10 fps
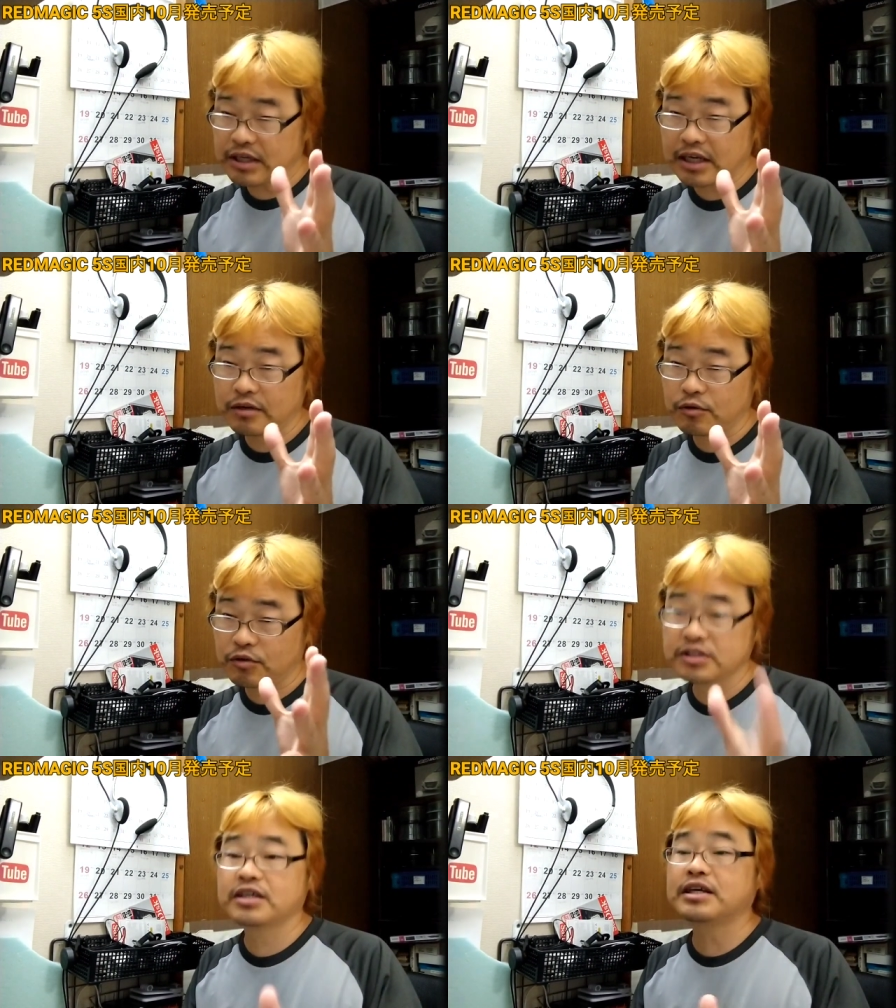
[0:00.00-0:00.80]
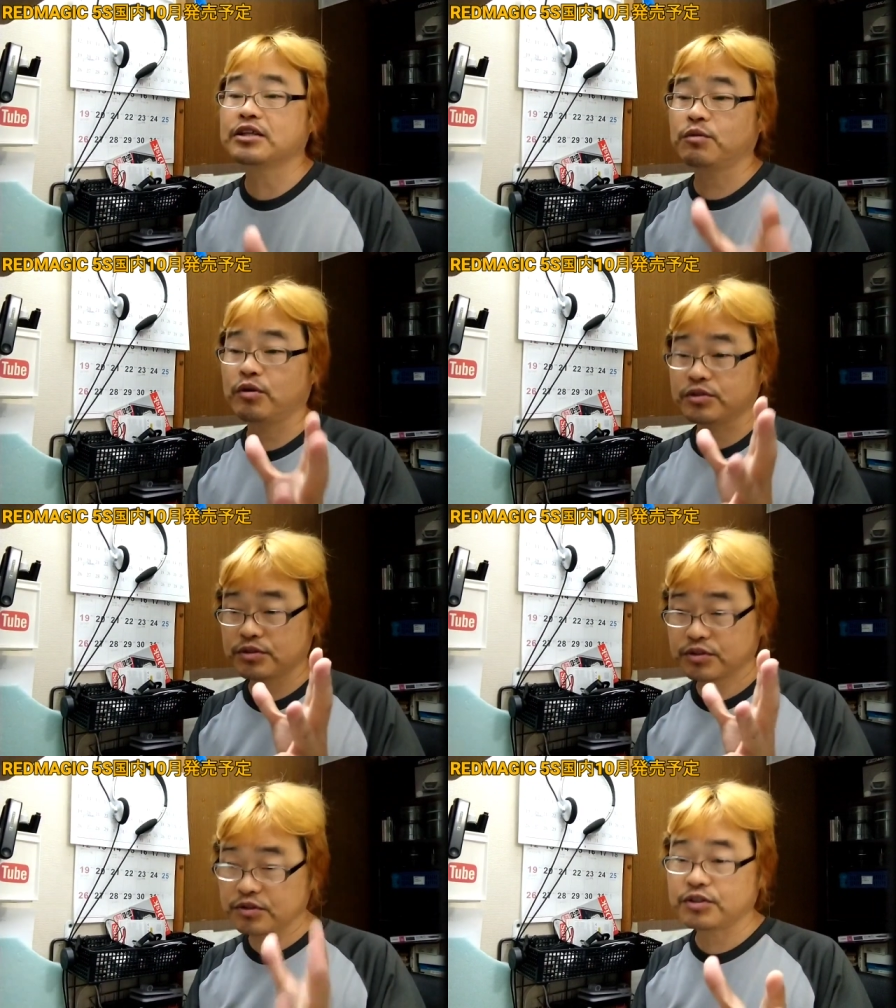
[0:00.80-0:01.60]
あの公式サイトも
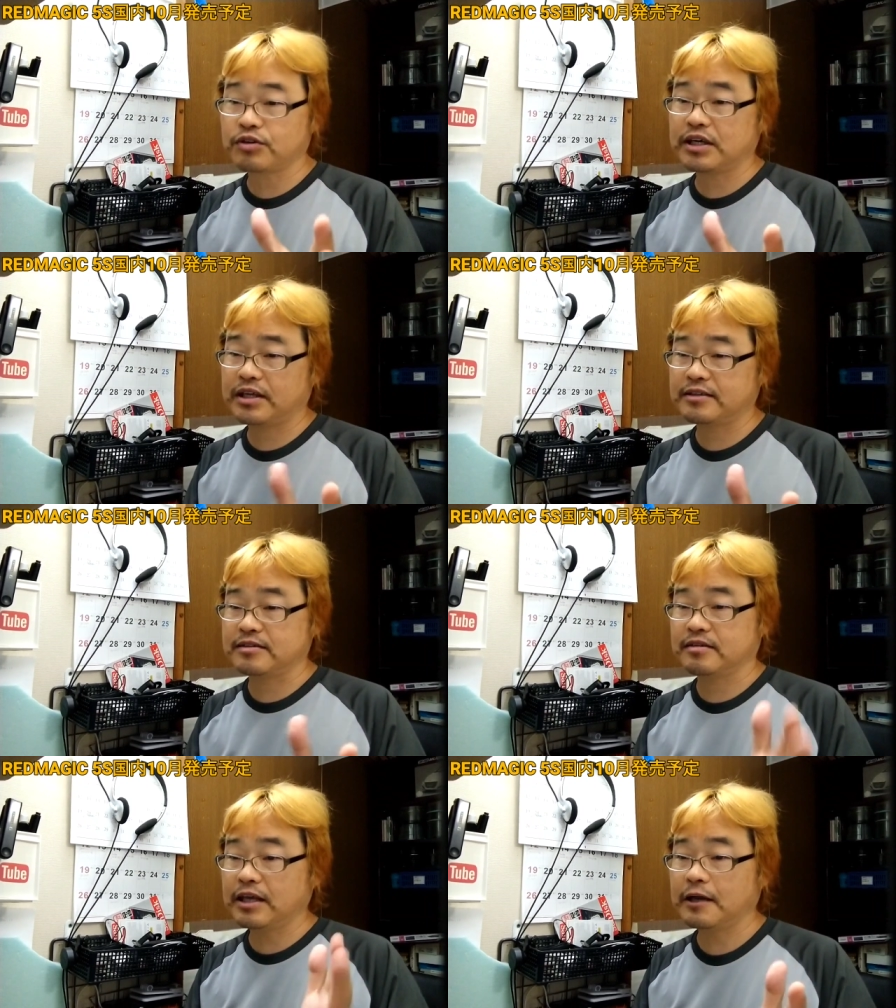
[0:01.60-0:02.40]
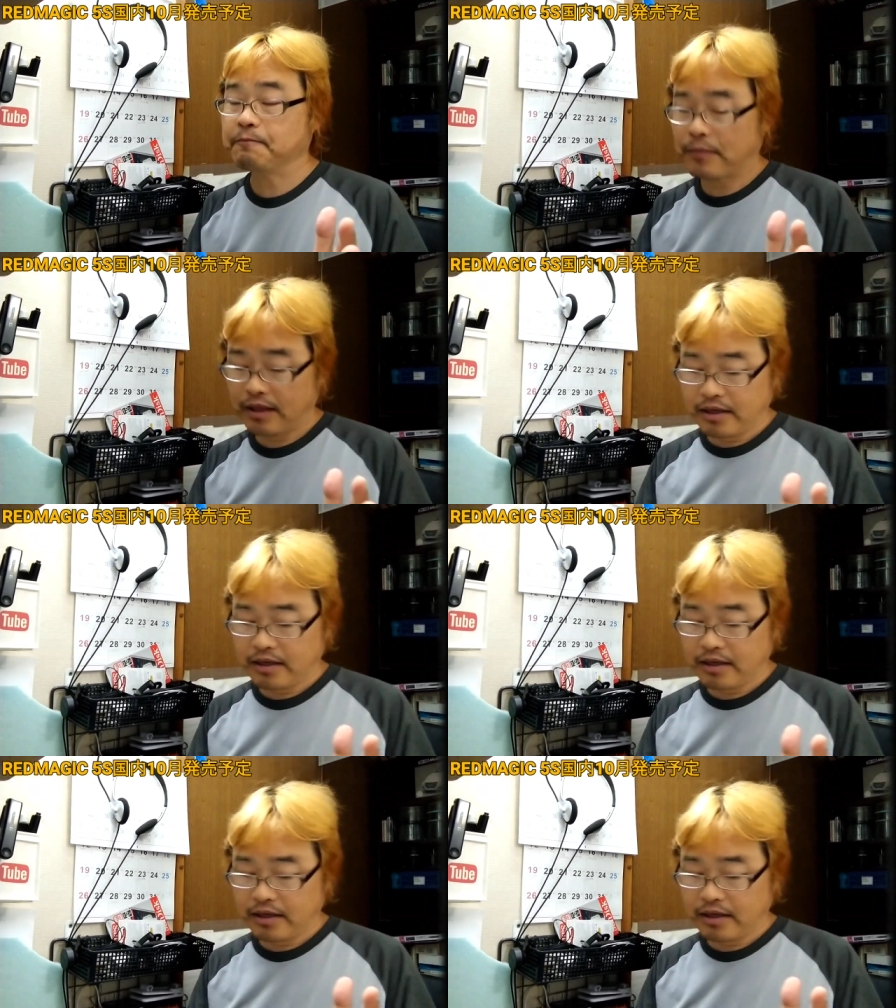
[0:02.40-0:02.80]
作る予定です。で、